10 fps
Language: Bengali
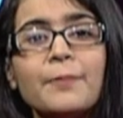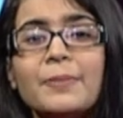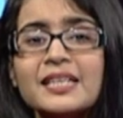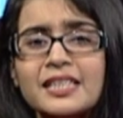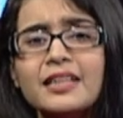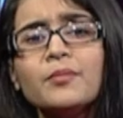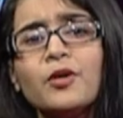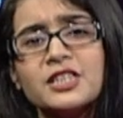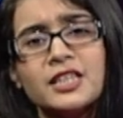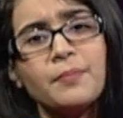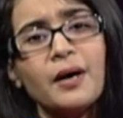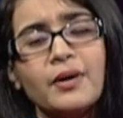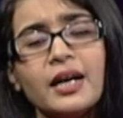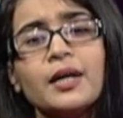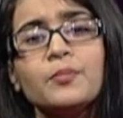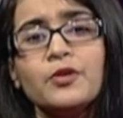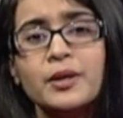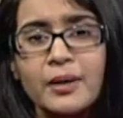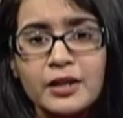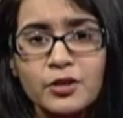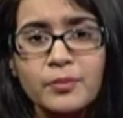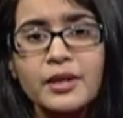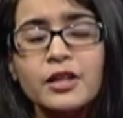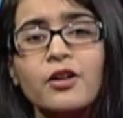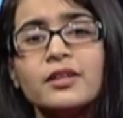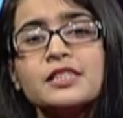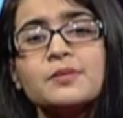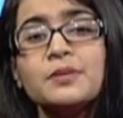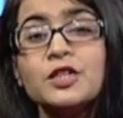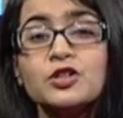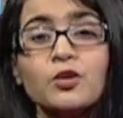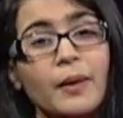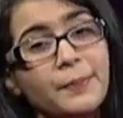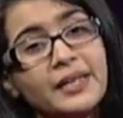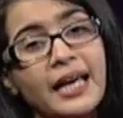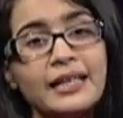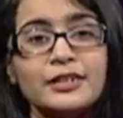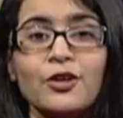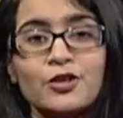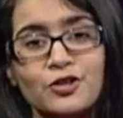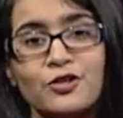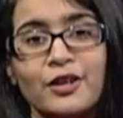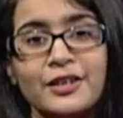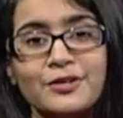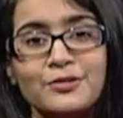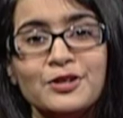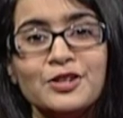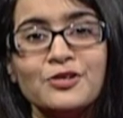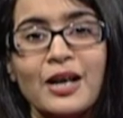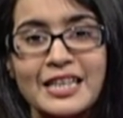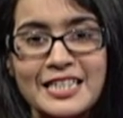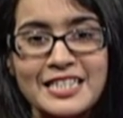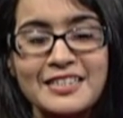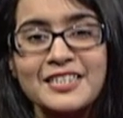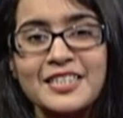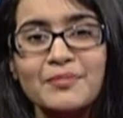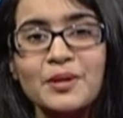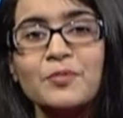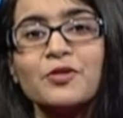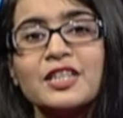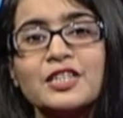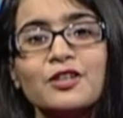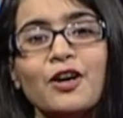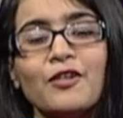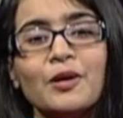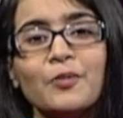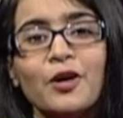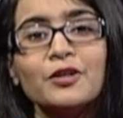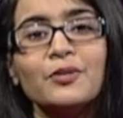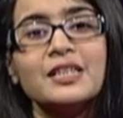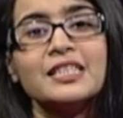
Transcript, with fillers: বেস্টসেলার মর্যাদা পাওয়া এই বইয়ের মাধ্যমেই হকিন্স বিশ্বব্যাপী খ্যাতি অর্জন করেন উনিশশো আটাশি খ্রিস্টাব্দে প্রকাশিত হওয়ার পর দু